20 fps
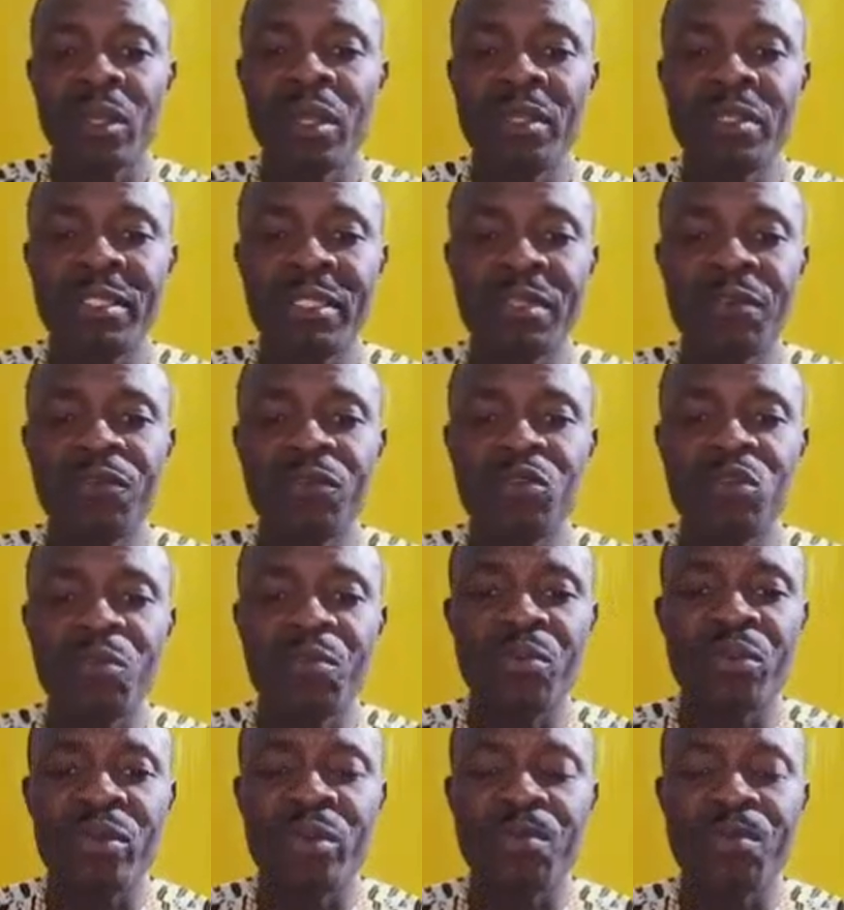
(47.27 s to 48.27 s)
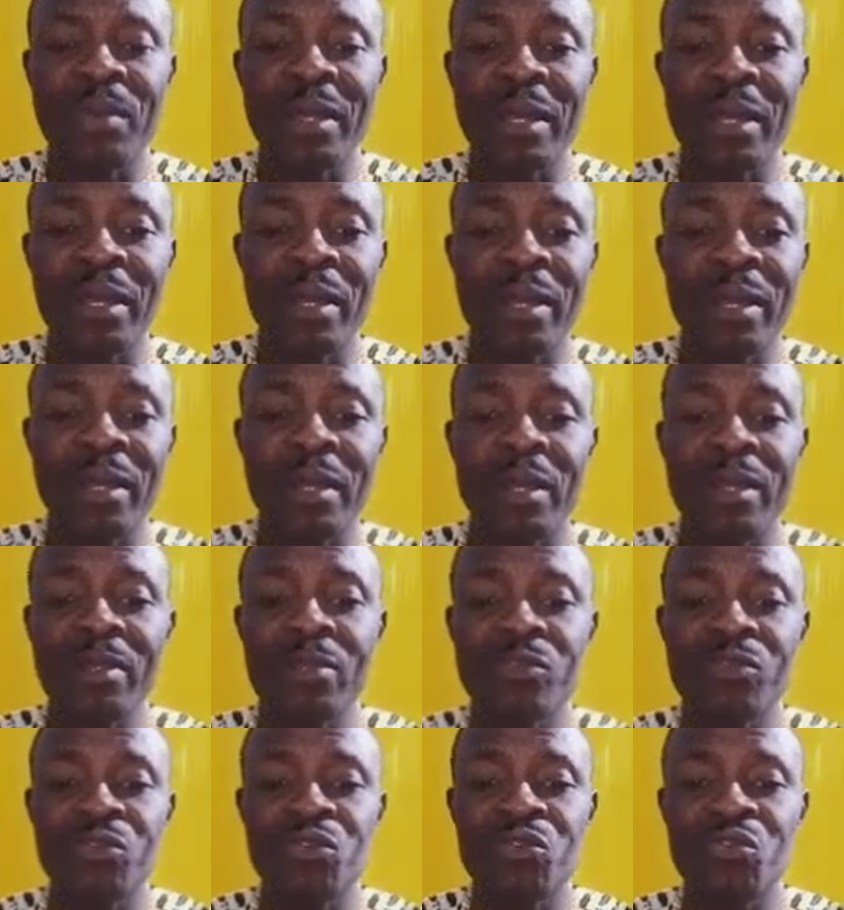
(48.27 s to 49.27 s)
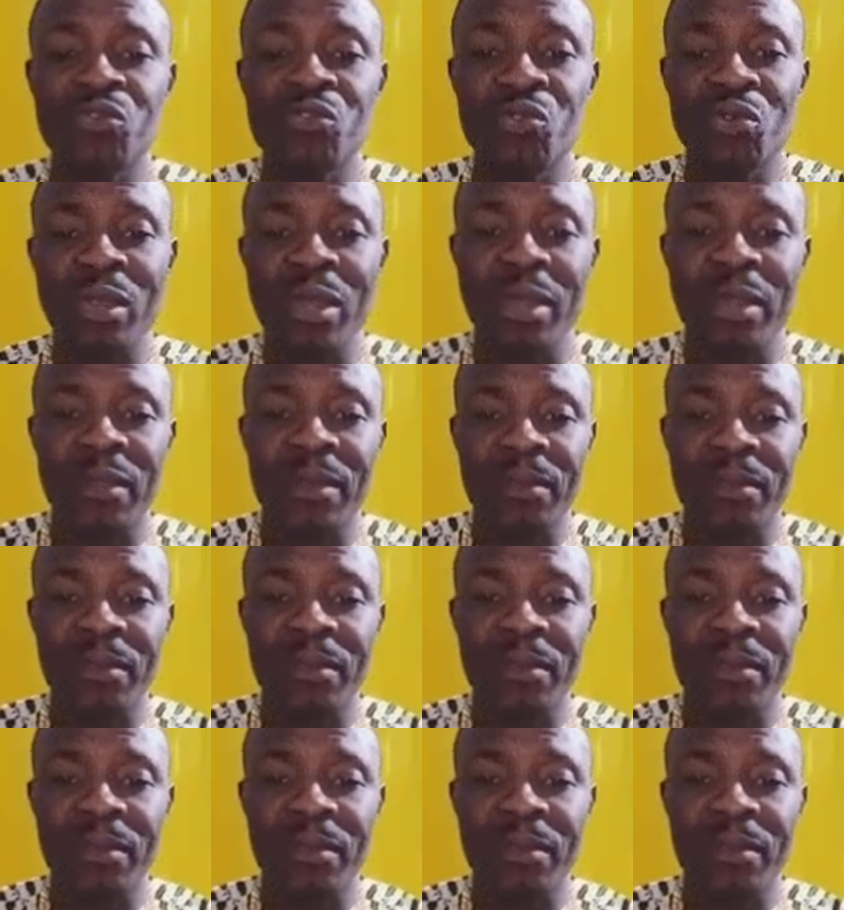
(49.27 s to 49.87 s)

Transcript: Et si vous ne prenez pas soin